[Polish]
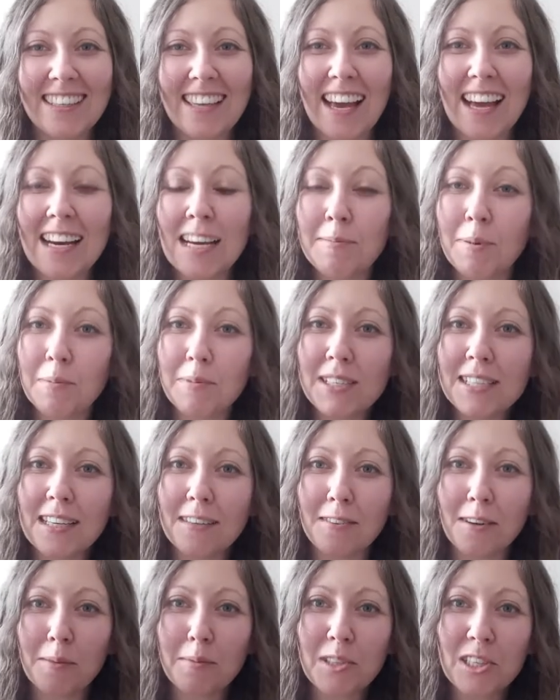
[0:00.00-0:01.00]
ale
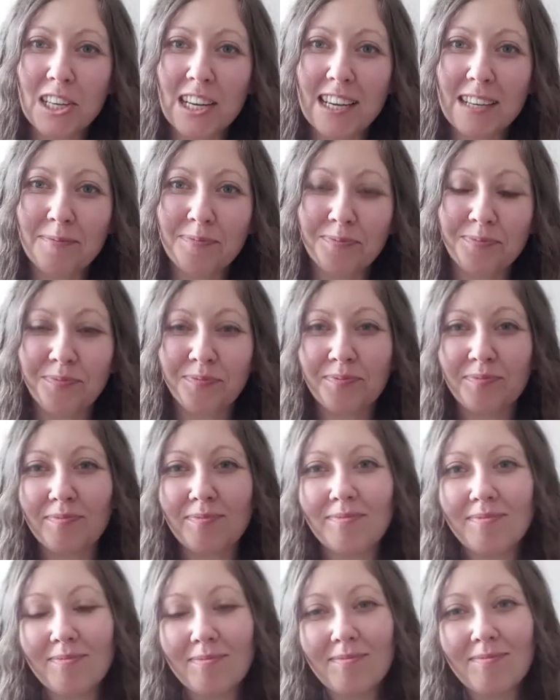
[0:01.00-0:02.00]
pomyślałam, że
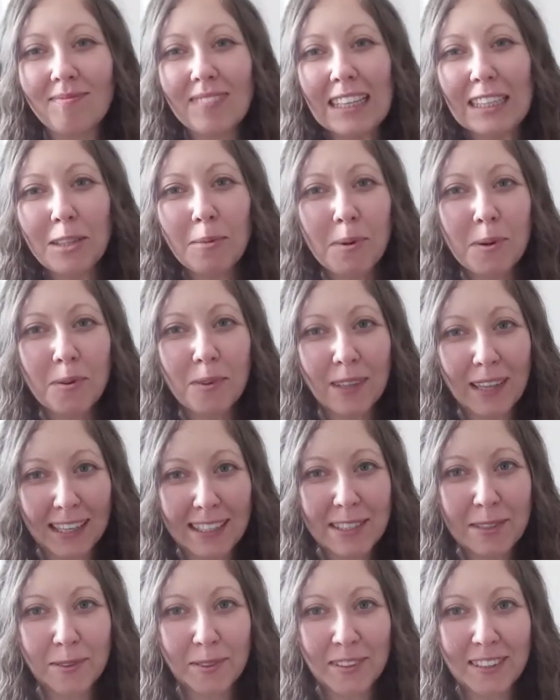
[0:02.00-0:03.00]
dobrą
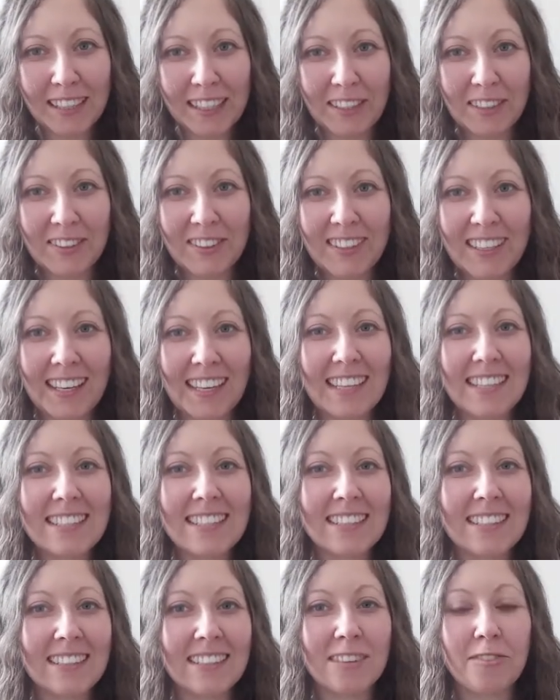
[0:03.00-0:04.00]
okazją do tego
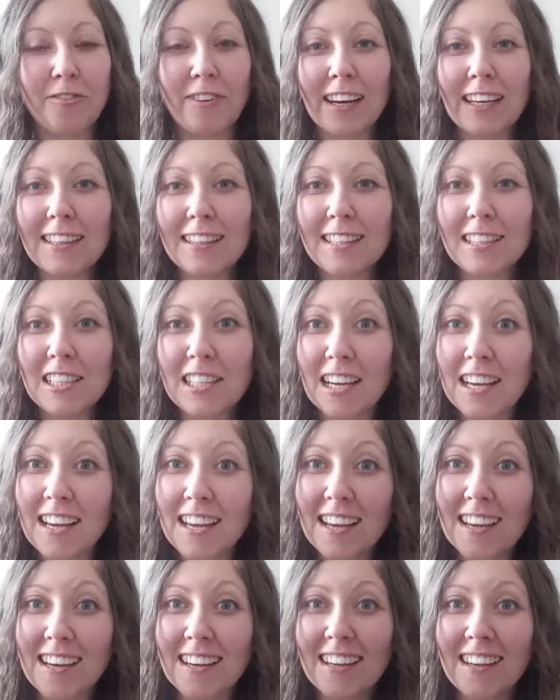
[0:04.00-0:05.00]
jest fakt,
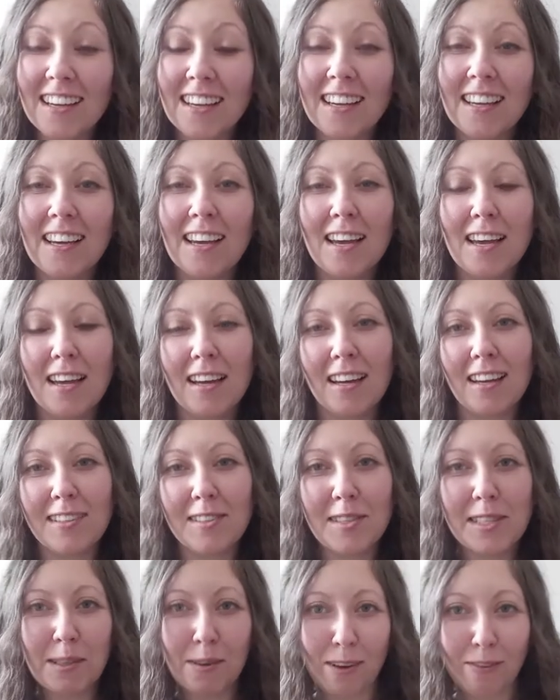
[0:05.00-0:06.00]
że
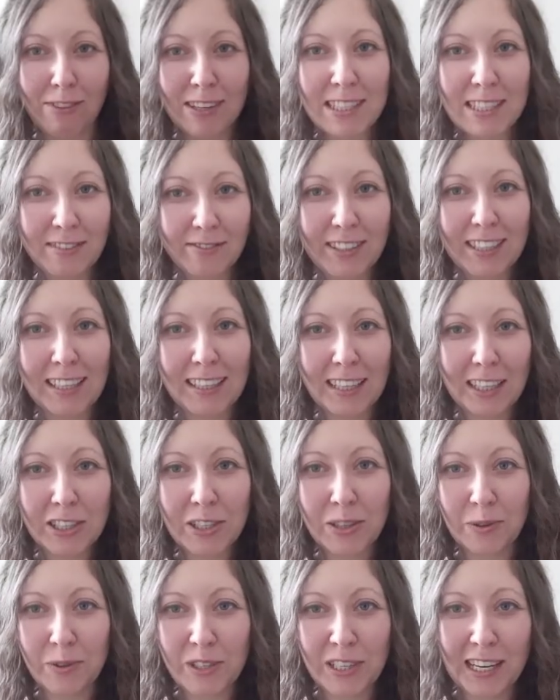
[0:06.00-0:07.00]
została właśnie wydana
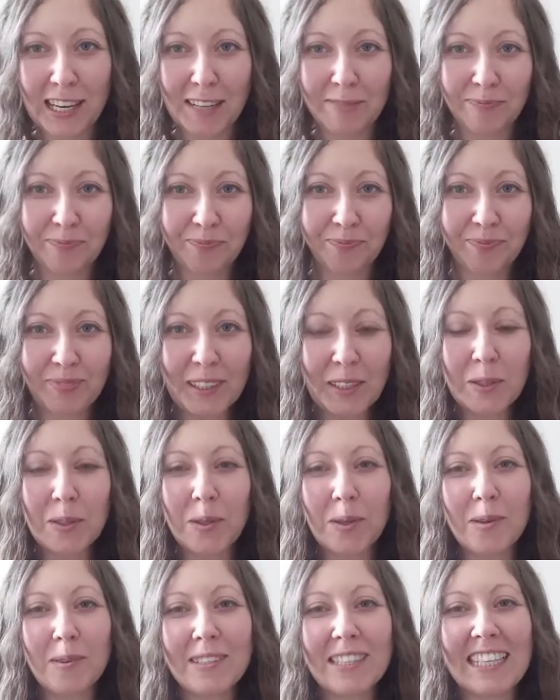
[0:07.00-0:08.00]
książka,
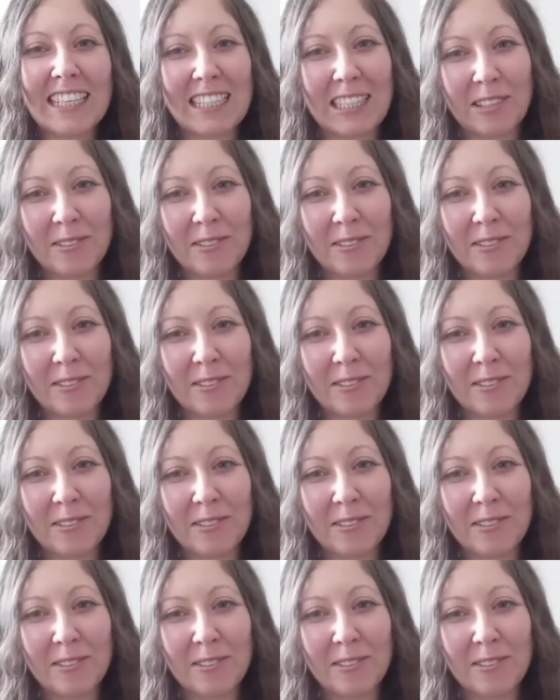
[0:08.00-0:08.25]
którą zresztą